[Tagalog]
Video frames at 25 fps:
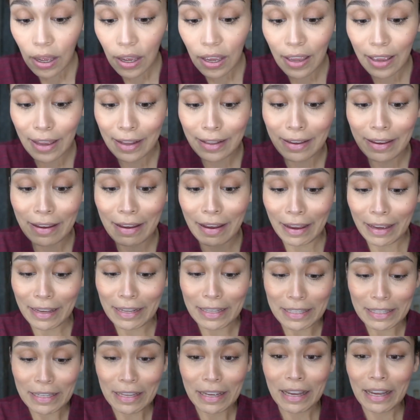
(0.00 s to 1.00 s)
Ayan
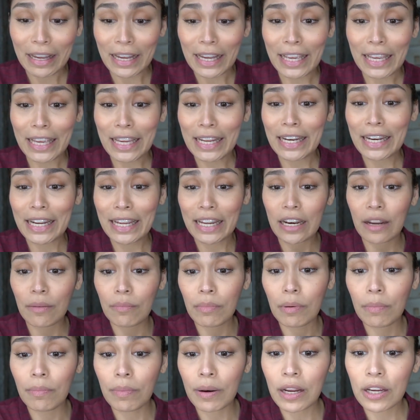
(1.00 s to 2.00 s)
guys, ayan na,
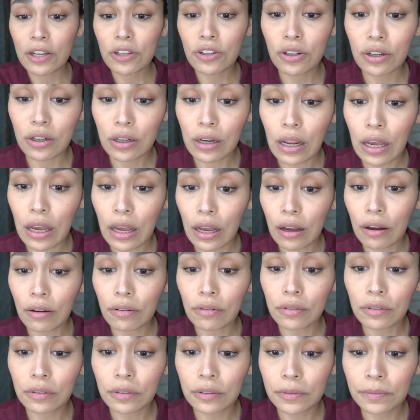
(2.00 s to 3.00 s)
nape-pressure na
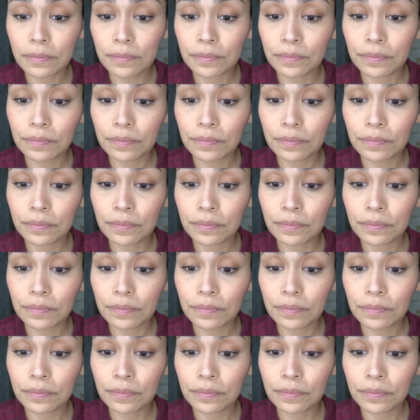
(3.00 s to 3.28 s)
ako.